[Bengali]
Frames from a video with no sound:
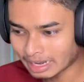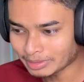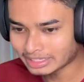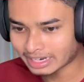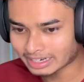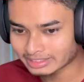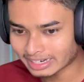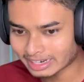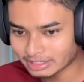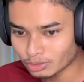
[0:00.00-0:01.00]
নাবিকটা আর
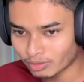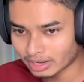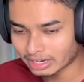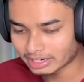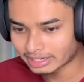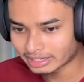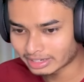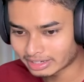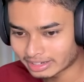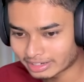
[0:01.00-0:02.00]
জানে না যে কঙ্কাল এটা
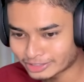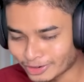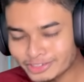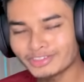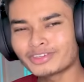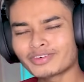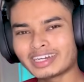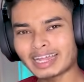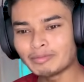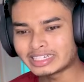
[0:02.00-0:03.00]
ষড়যন্ত্র করে
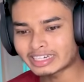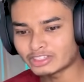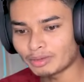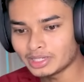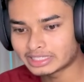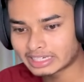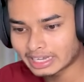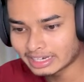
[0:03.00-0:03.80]
নাবিকটাকে তো আমি ডেকে